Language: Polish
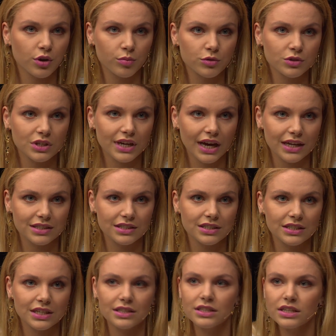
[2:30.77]

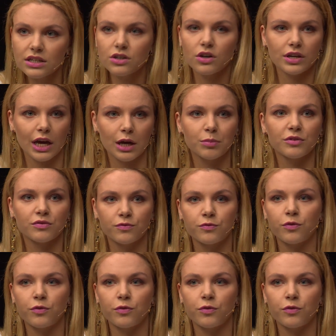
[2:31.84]
komunikacji nie tylko jakby